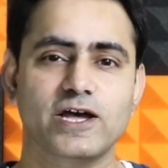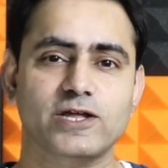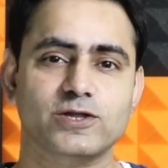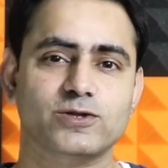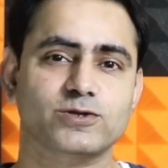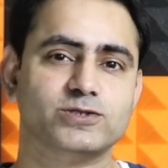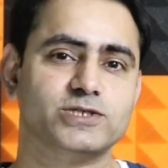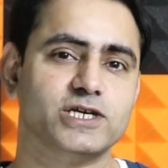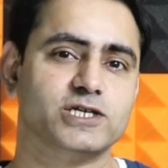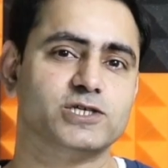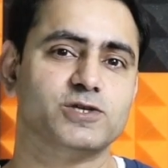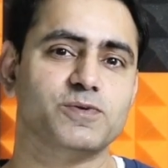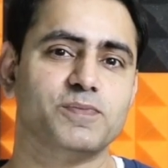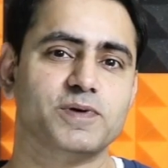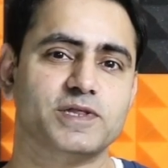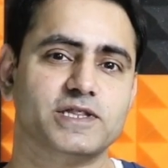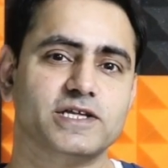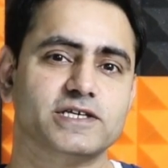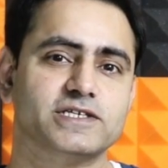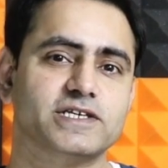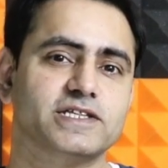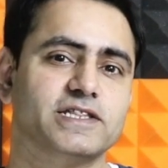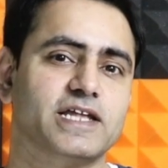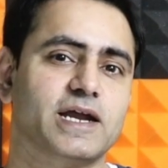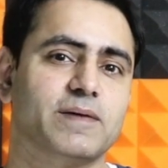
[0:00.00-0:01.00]
तो
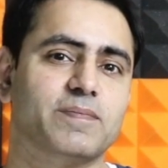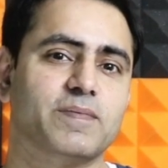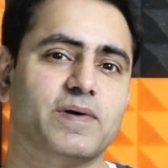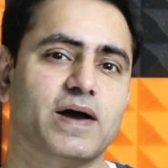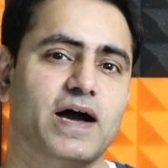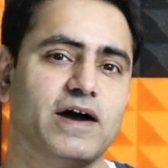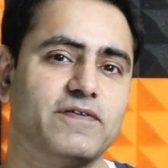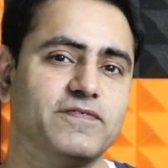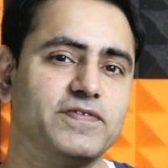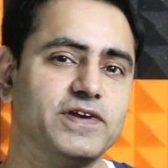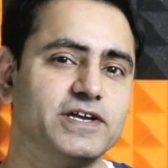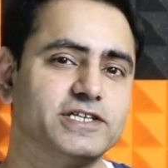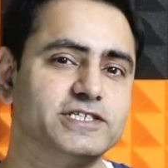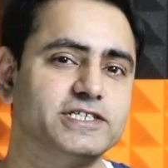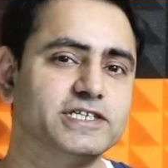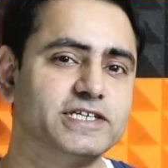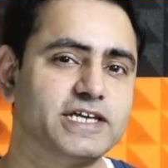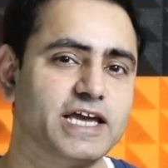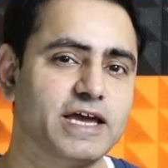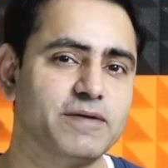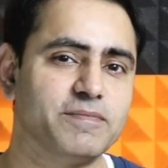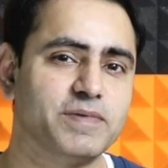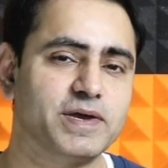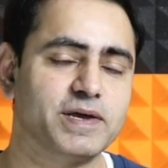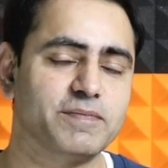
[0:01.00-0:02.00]
632 के अंदर आप काफ़ी अच्छी
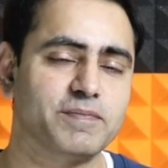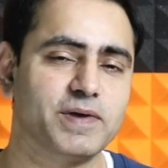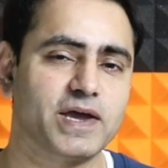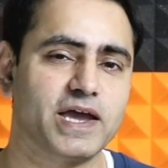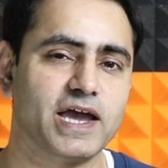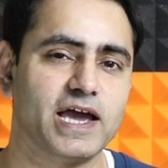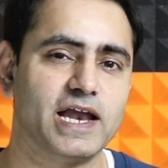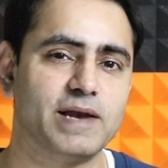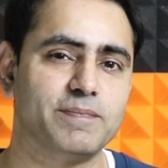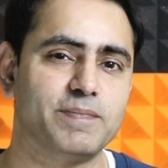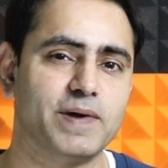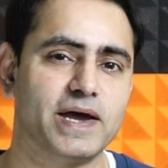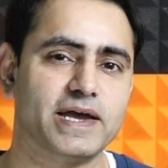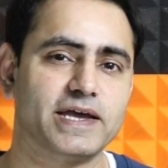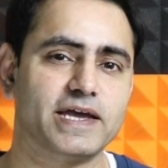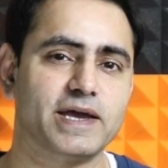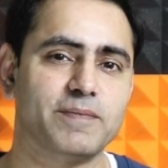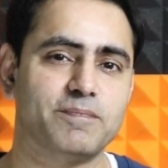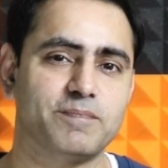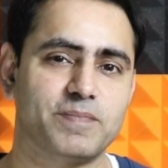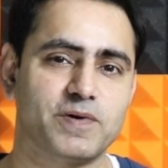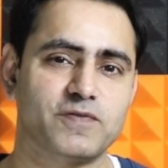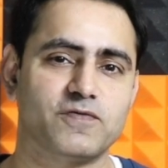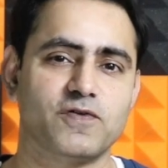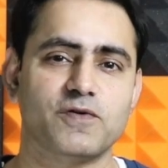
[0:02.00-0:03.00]
गेमिंग भी खेल पाएंगे
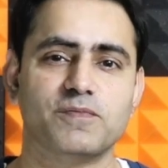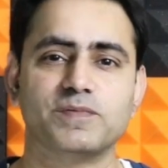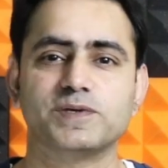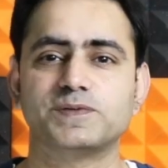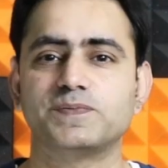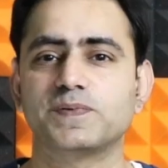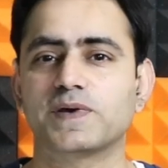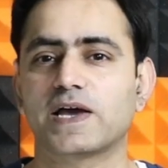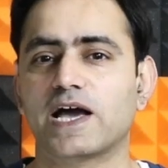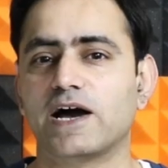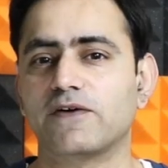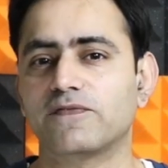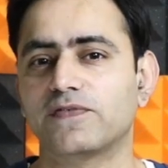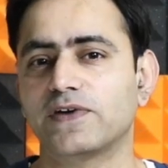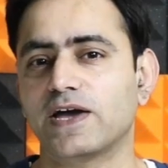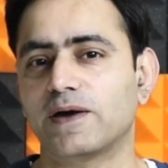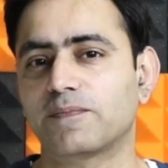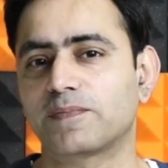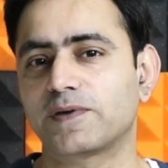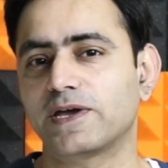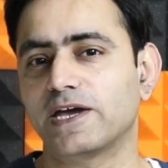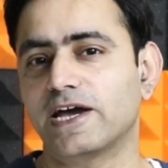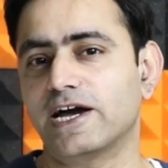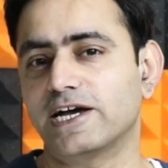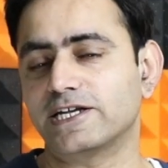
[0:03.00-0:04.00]
परफॉर्मेंस भी काफ़ी
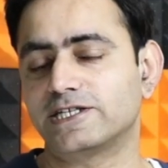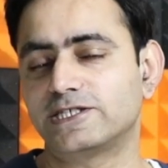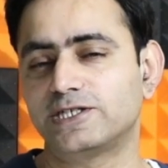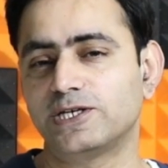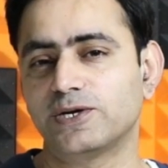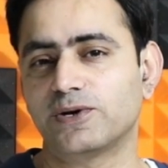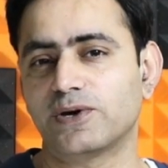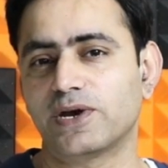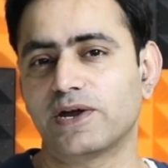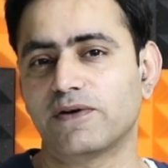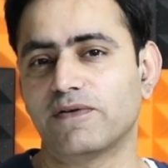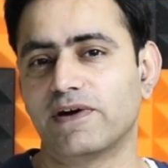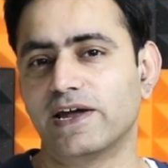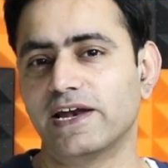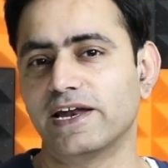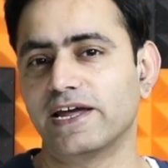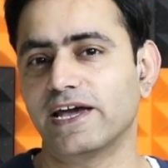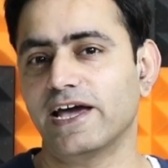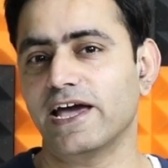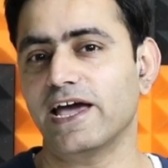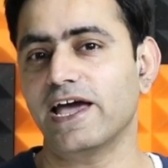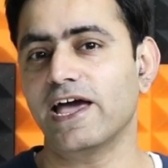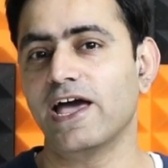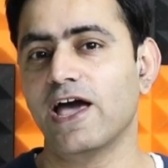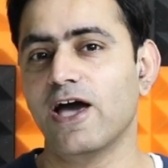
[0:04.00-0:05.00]
आपकी अच्छी होने वाली
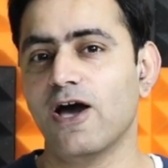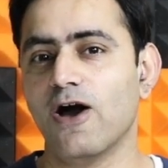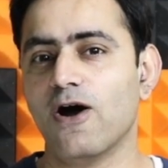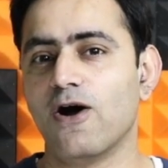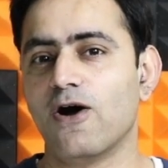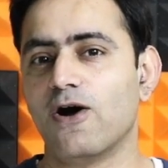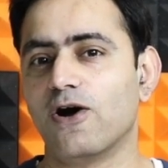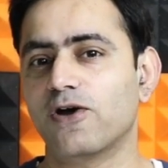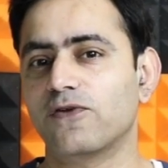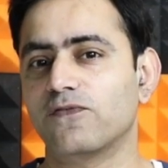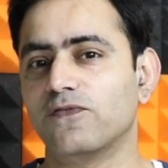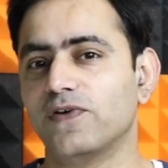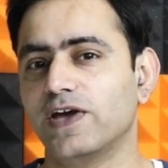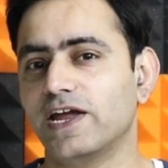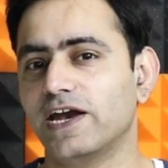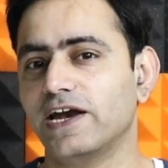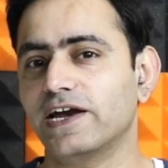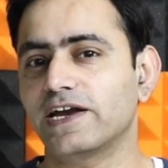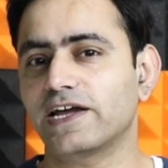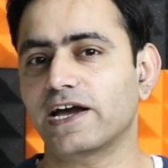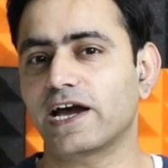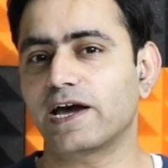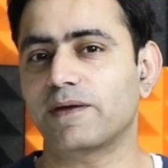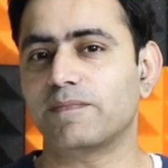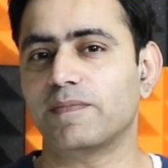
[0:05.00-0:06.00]
है और
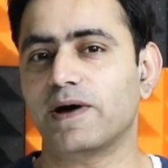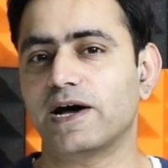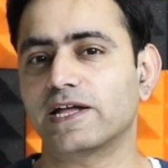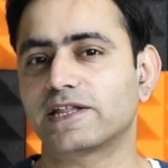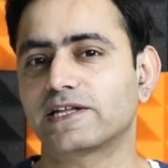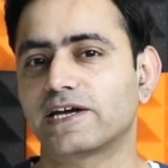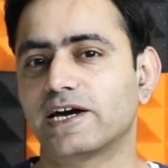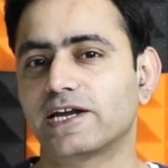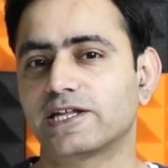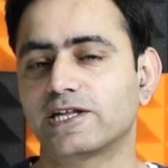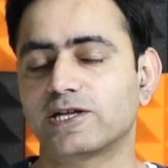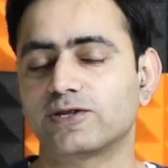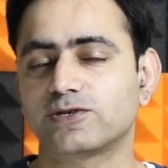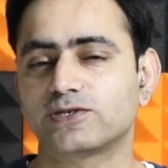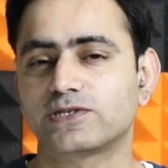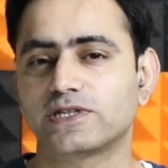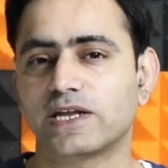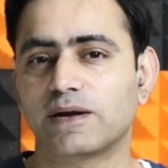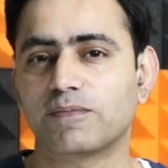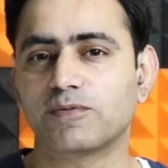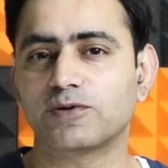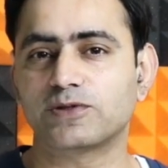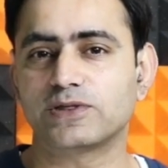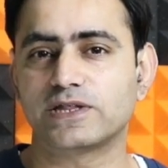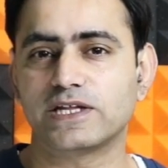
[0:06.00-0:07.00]
वेरियंट की अगर बात करते हैं तो इसके
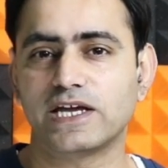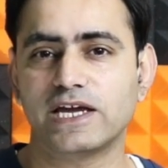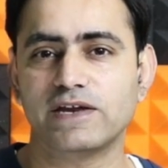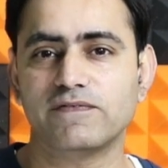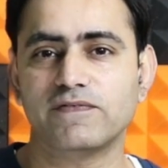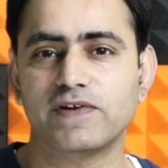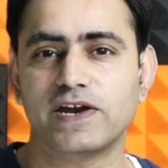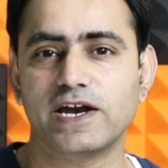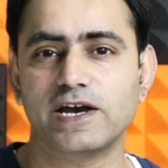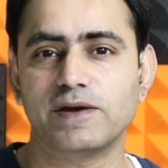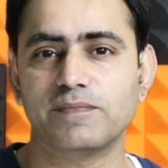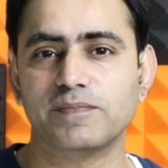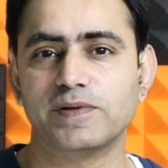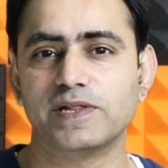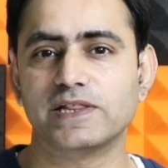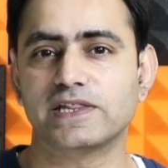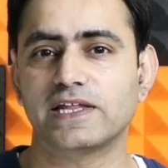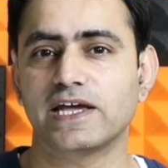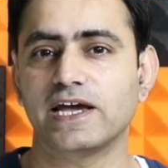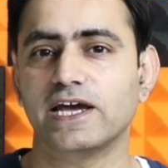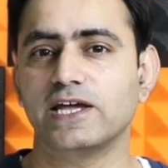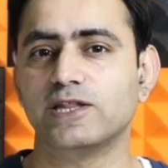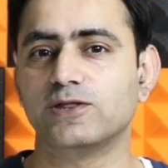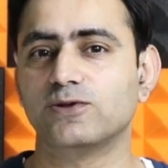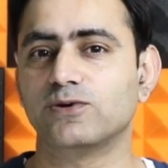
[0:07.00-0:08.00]
आपको तीन वेरियंट मिलते
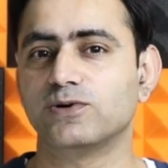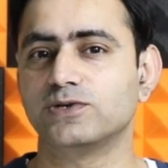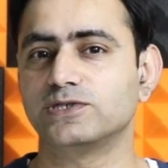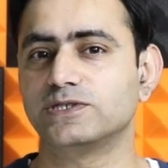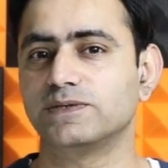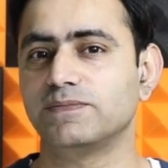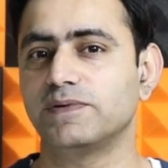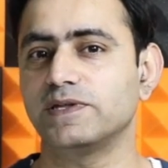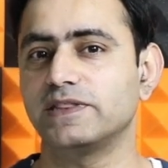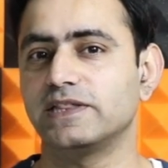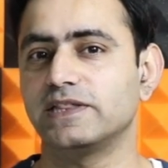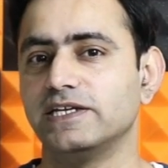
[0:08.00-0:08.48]
हैं दो जी